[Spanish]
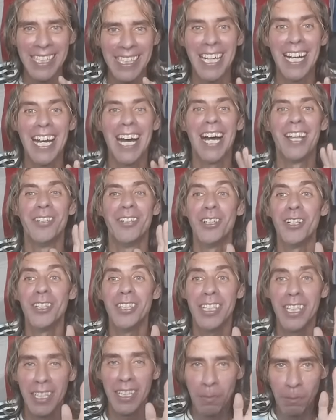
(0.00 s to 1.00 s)
Ah,
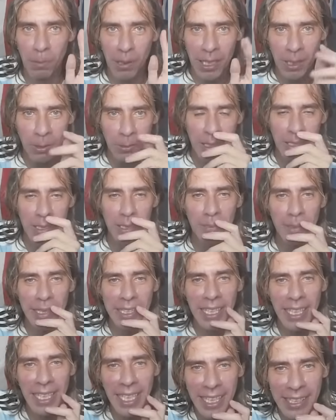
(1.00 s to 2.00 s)
¿dónde? Después les cuento, más
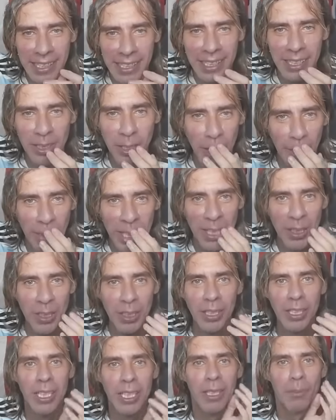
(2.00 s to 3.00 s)
adelante. Todavía no,
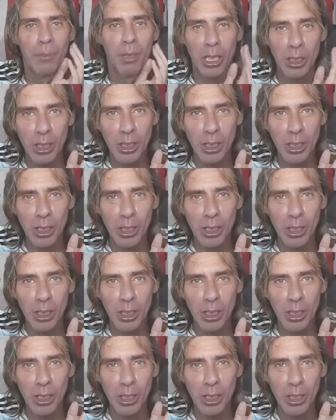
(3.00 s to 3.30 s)
porque estoy en